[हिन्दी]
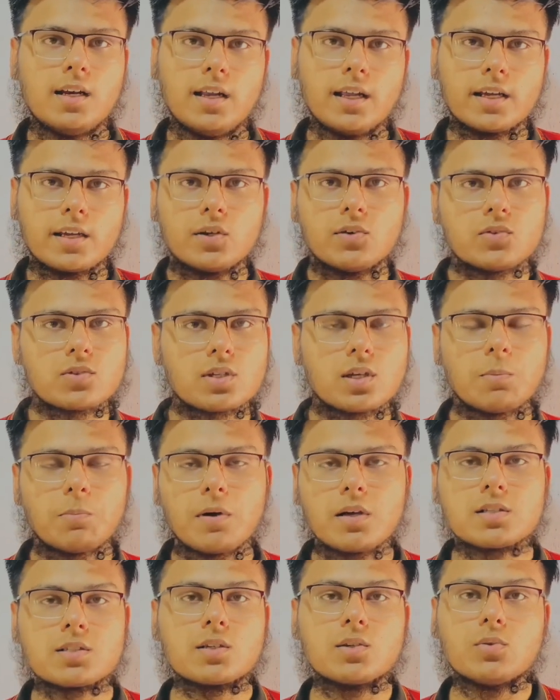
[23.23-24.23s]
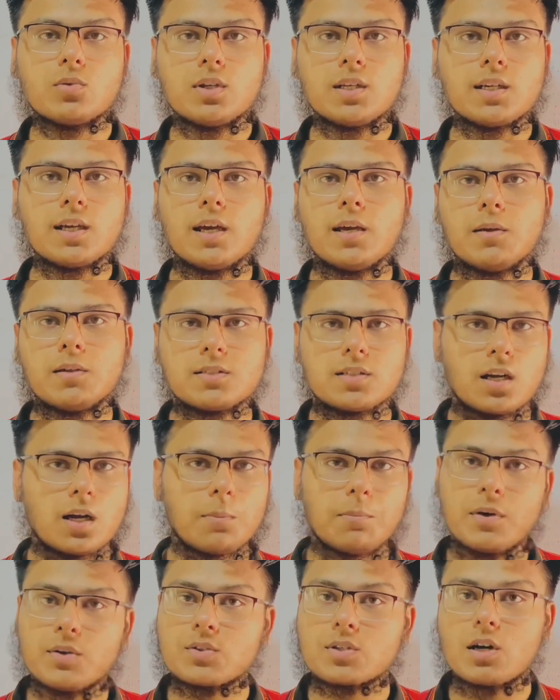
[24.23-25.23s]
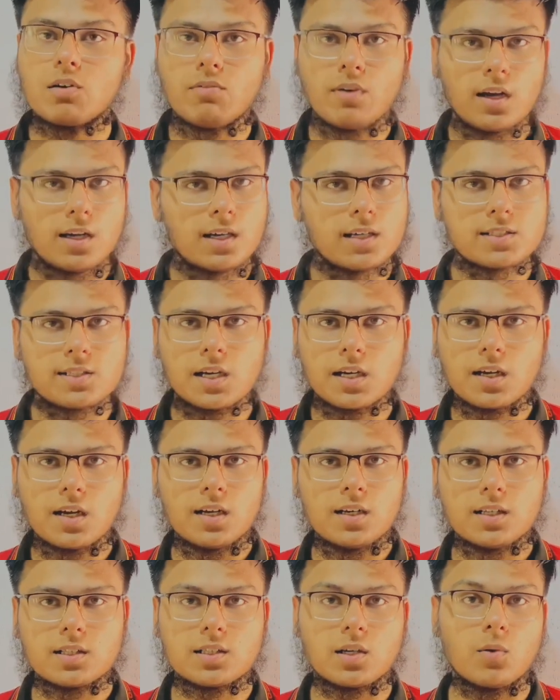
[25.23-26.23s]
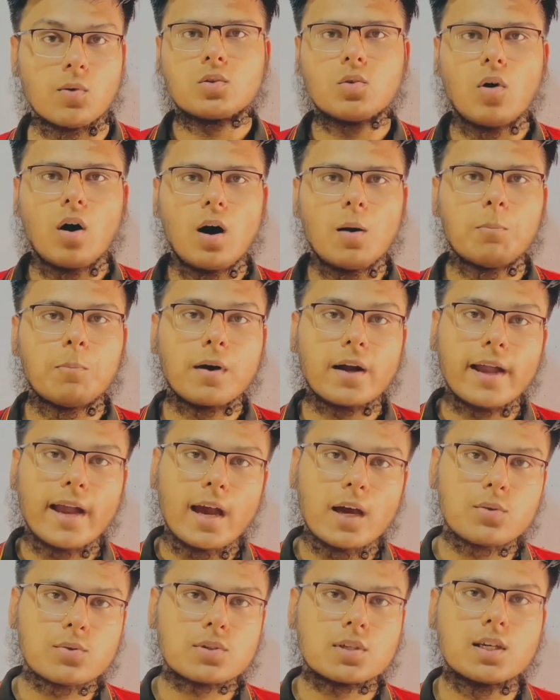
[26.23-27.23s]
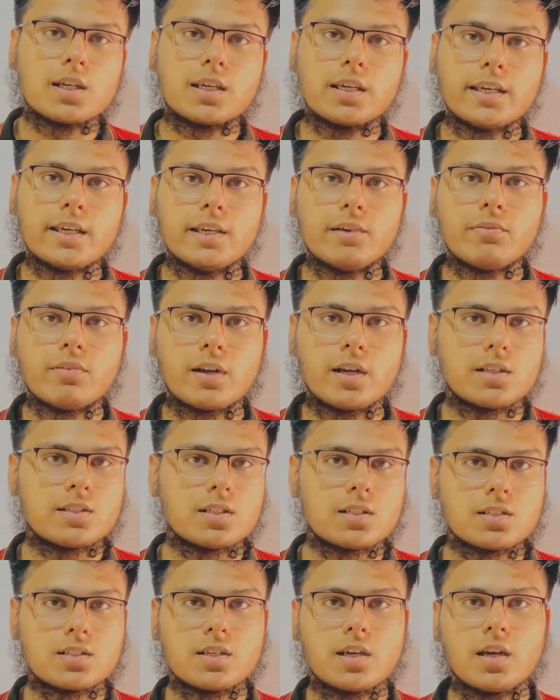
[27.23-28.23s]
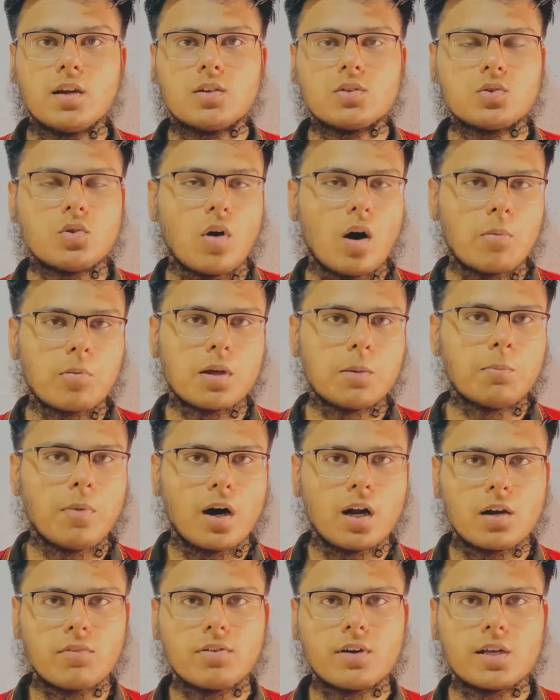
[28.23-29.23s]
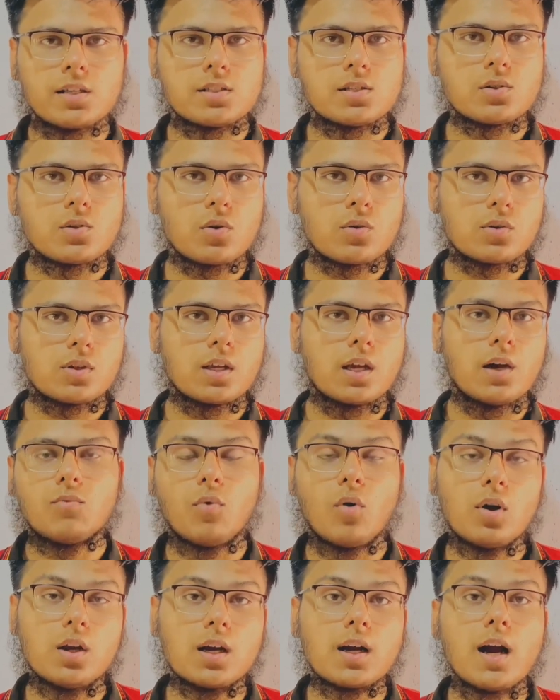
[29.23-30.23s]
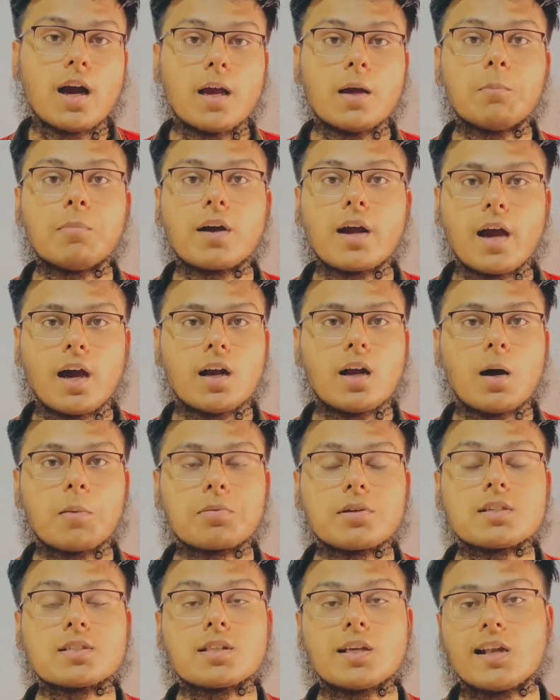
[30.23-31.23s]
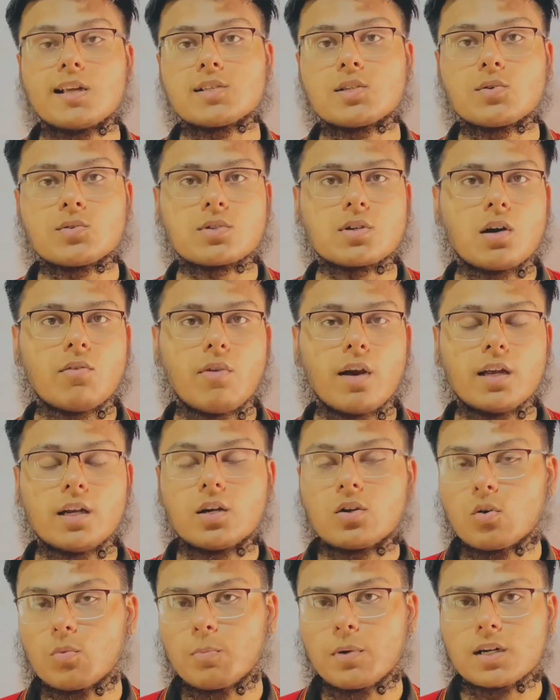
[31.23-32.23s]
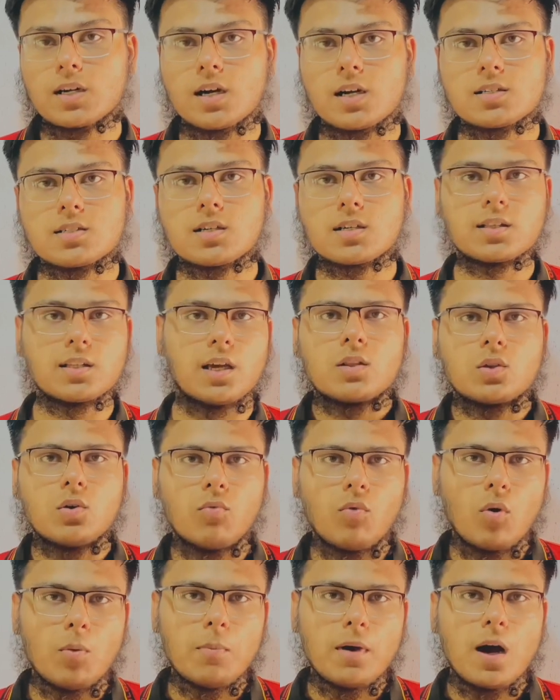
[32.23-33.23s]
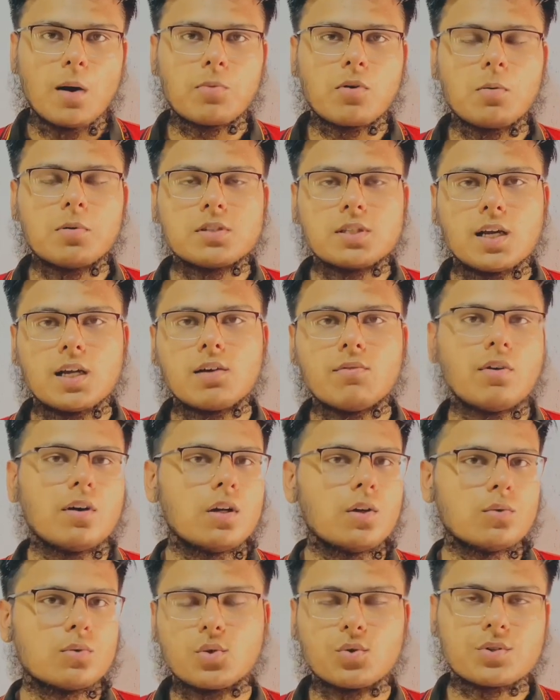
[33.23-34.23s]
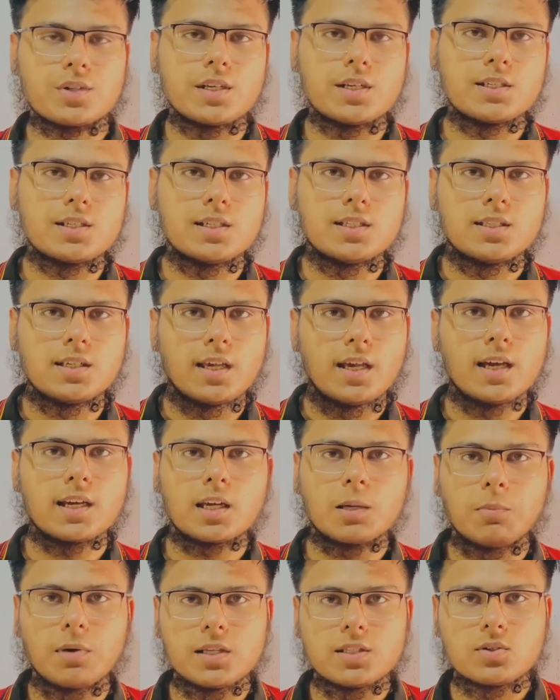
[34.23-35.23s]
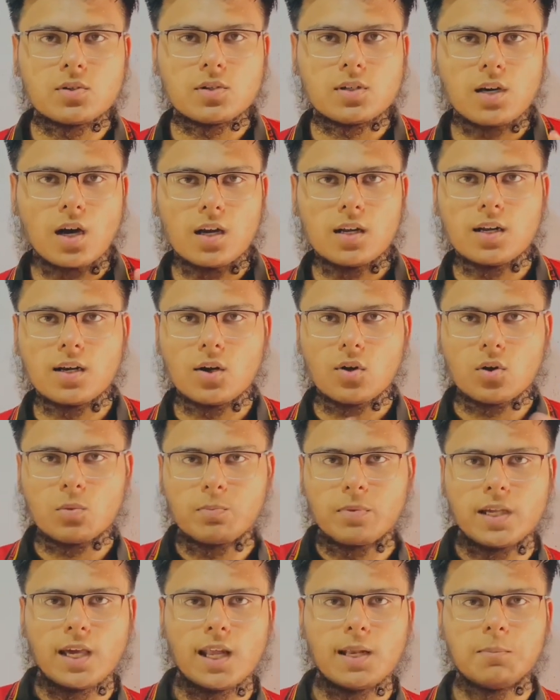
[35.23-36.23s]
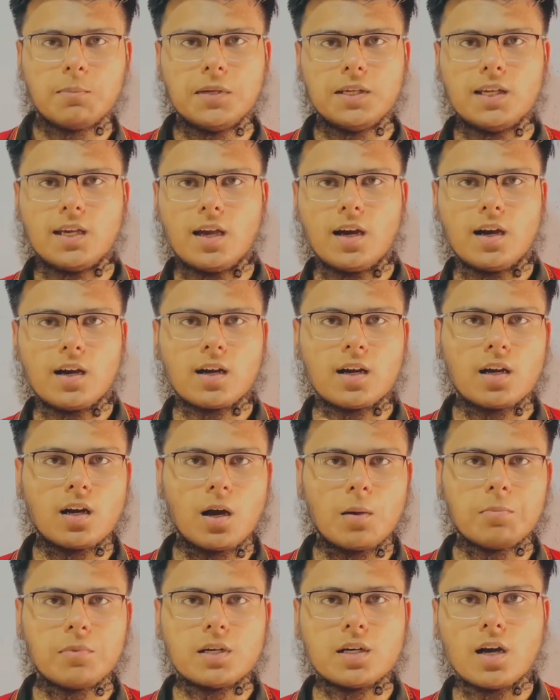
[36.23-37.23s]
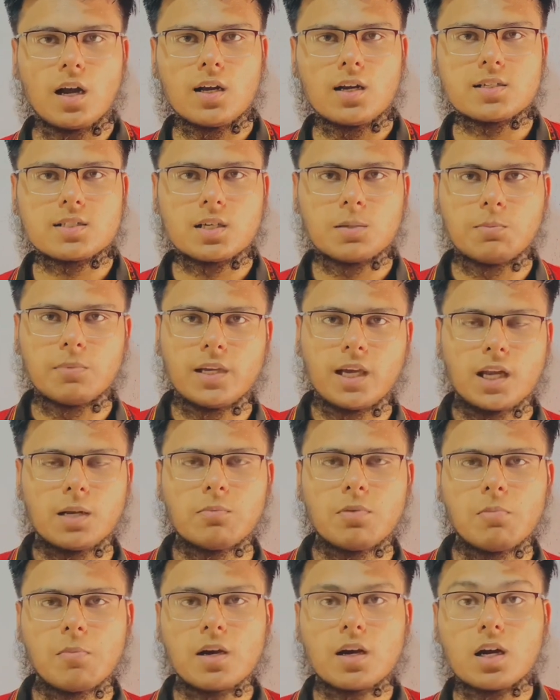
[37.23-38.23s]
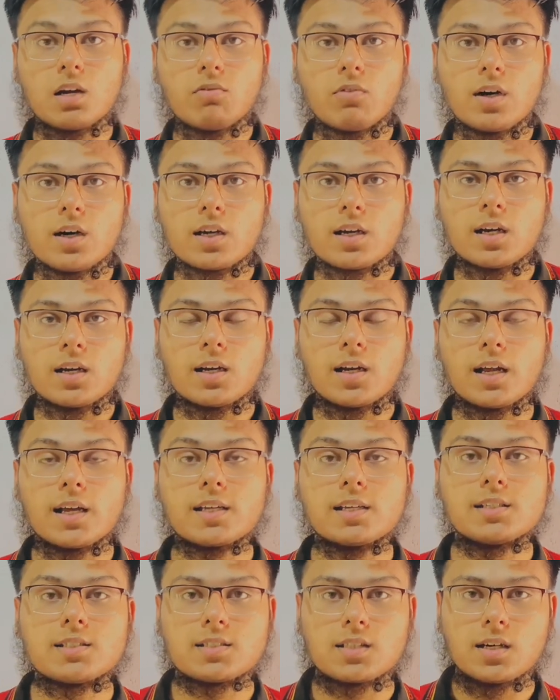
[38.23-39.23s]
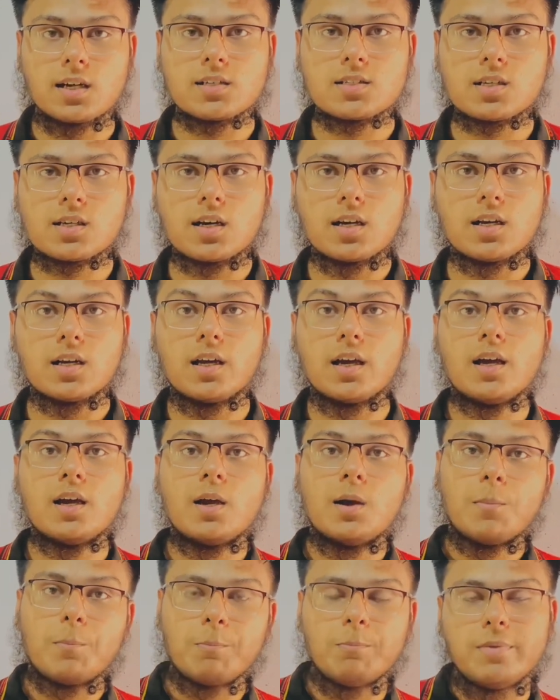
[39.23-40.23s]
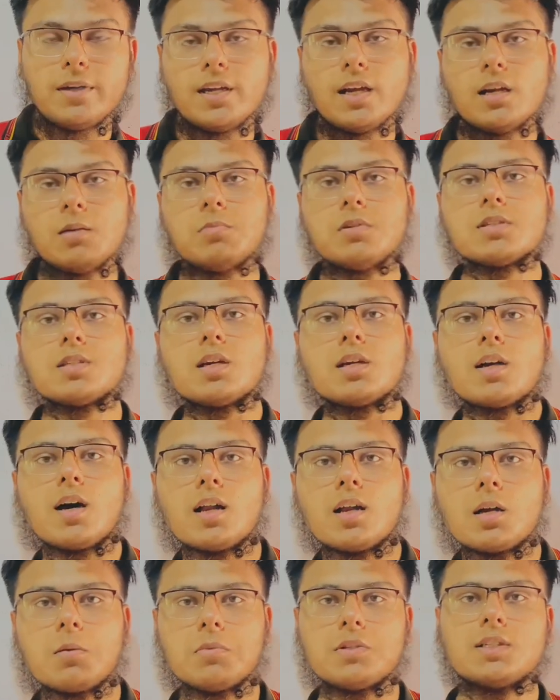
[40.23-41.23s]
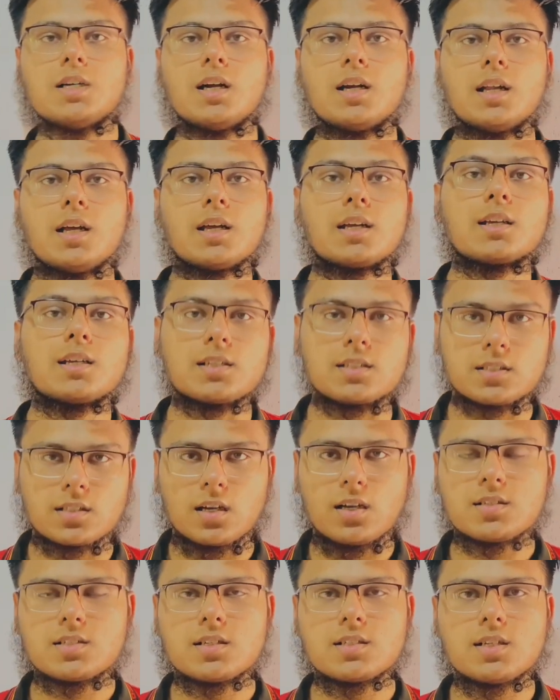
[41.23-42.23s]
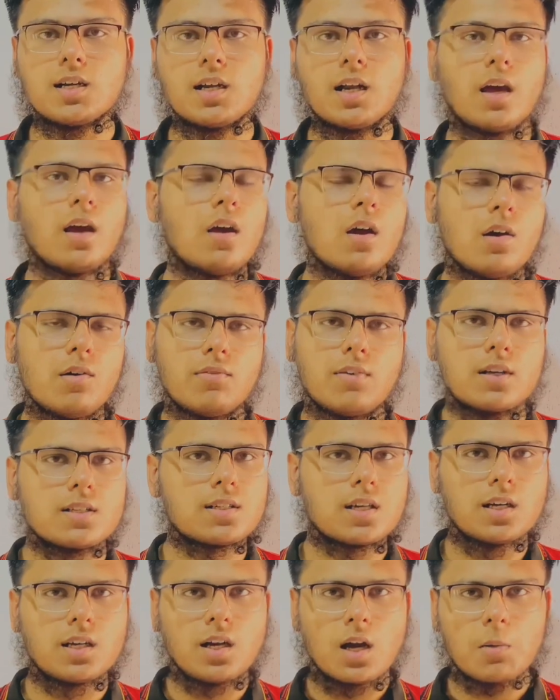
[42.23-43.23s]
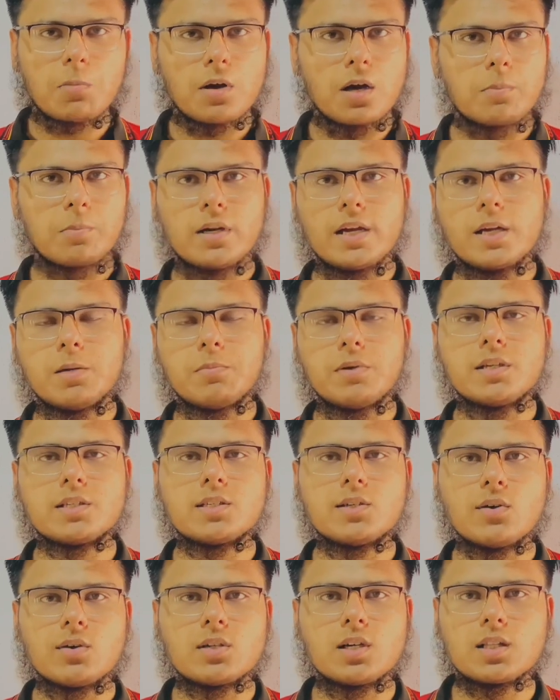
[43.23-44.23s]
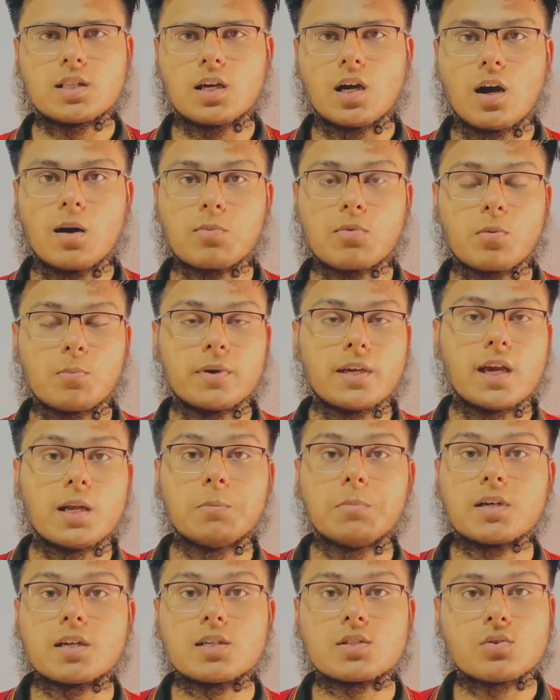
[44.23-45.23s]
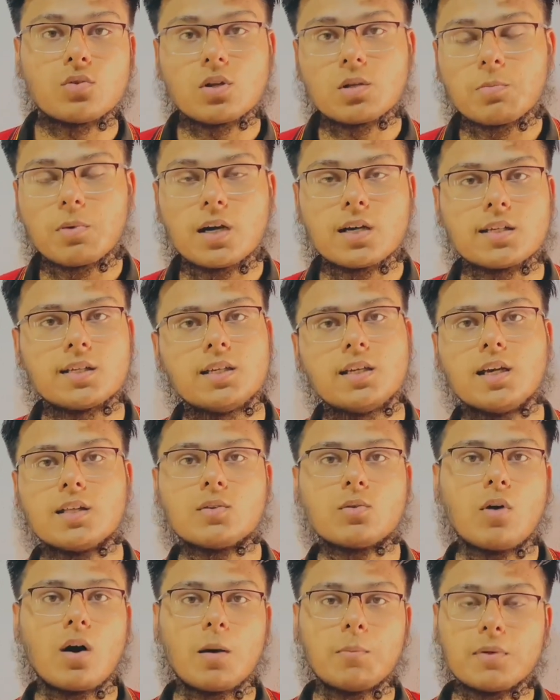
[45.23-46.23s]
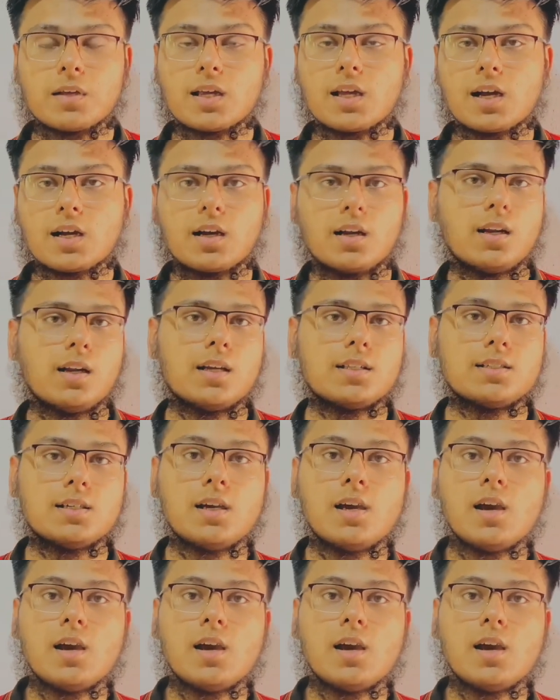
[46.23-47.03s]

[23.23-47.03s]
लेकिन उसके पास क्यों नहीं गए ज़रा मैं उसका वॉलेट चेक कर लेता हूँ तो आप बगैर उसकी की फ्रेजेज से जो आपकी बारह फ्रेजेज होती हैं वो लगाए बगैर आप किस तरह से उसका वॉलेट ओपन कर सकते हैं तो वो मैं आपको बताने वाला हूँ दूसरी चीज़ ये है कि भाई जो डॉलर और बी एन बी है अगर आपने डॉलर से बी एन बी में कन्वर्ट करना है किस तरह से करना है बी एन बी से डॉलर में जाना है किस तरह से जाना है फ़र्ज़ करें आपका अपलाइन बिज़ी हो जाता है आपको बी की ज़रूरत पड़ गई है तो आपने क्या करना है जी